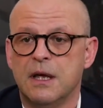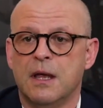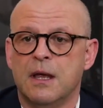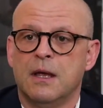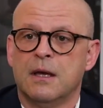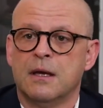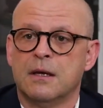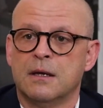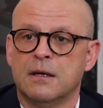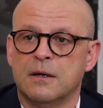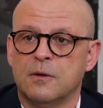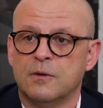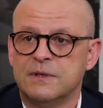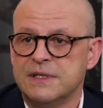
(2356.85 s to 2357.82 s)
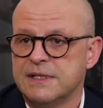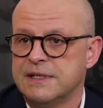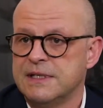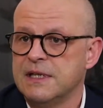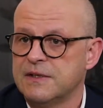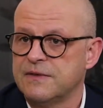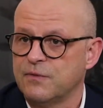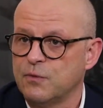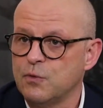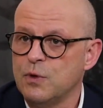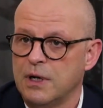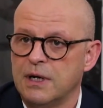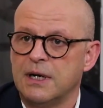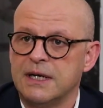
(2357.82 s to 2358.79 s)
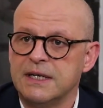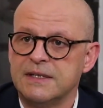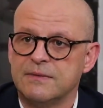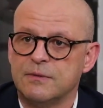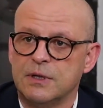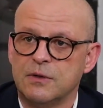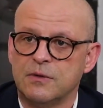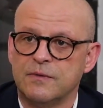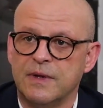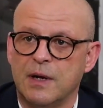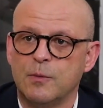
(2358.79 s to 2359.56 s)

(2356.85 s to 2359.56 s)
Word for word: Mhm. Und dieses Ziel ist früher erreicht worden und wir